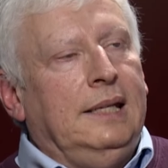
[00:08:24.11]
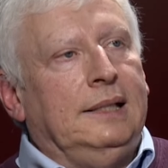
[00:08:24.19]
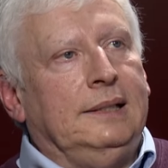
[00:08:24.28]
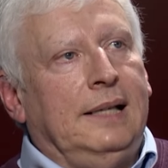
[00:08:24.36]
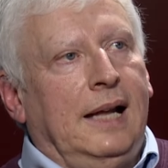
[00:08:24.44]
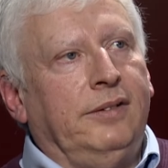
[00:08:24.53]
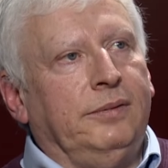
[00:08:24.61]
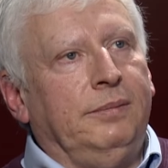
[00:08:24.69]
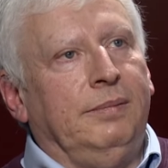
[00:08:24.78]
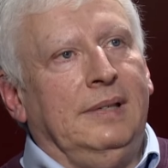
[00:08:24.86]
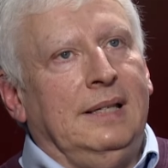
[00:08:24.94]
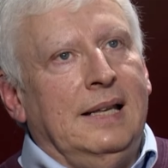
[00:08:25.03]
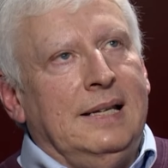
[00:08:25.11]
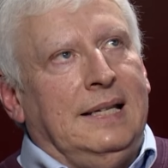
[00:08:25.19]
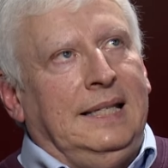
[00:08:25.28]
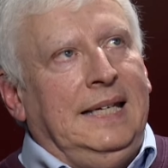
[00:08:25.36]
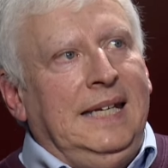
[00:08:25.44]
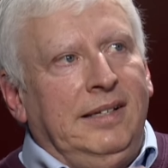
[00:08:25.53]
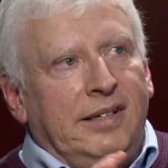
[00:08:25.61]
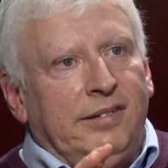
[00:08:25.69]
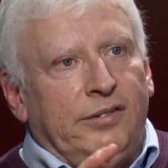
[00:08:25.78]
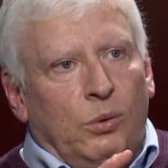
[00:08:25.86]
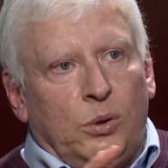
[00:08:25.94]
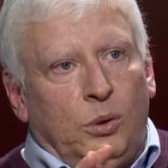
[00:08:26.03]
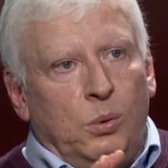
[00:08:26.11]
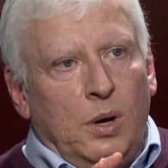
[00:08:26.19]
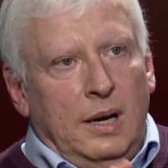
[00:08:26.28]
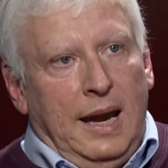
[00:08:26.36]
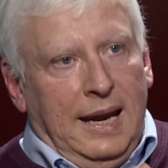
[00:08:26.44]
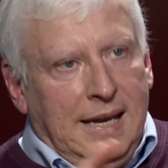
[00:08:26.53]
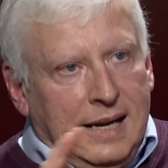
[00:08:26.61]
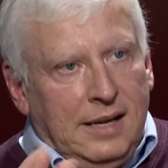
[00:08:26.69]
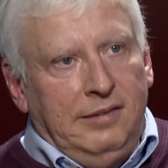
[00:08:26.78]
Äh, also diese Strukturen ändern